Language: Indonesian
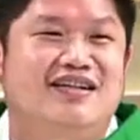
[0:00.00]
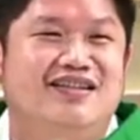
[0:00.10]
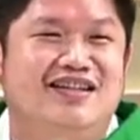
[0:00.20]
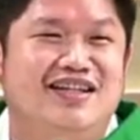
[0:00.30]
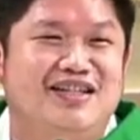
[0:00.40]

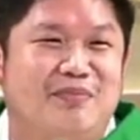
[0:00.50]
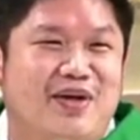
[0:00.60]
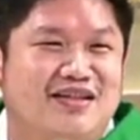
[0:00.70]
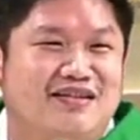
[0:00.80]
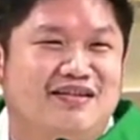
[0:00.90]
Jadi
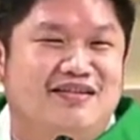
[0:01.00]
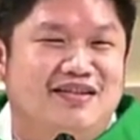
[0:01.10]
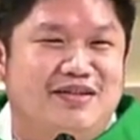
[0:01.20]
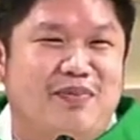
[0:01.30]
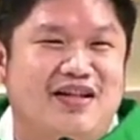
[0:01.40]
cepat
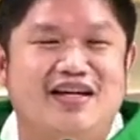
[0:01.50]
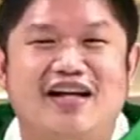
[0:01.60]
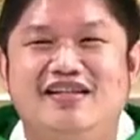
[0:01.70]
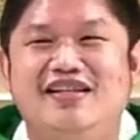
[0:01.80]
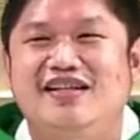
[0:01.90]
cepat
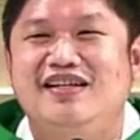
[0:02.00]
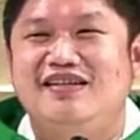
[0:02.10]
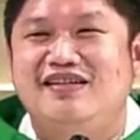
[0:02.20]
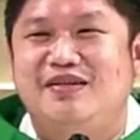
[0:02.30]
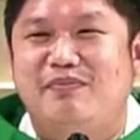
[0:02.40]
saji,
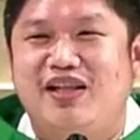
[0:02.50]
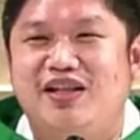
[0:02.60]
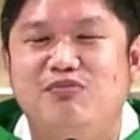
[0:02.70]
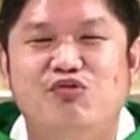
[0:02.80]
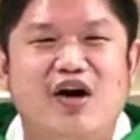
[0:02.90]
cepat
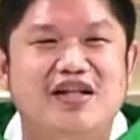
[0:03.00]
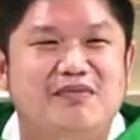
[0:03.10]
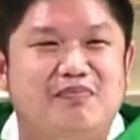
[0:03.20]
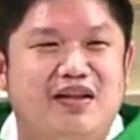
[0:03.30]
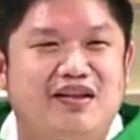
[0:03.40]
dibuat,
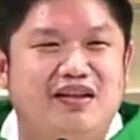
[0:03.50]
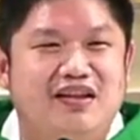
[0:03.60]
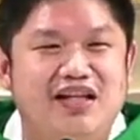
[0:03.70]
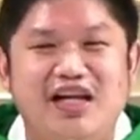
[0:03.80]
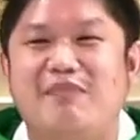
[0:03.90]
cepat
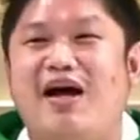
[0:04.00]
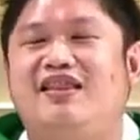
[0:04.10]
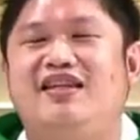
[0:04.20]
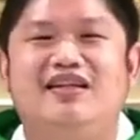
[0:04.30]
dinikmati.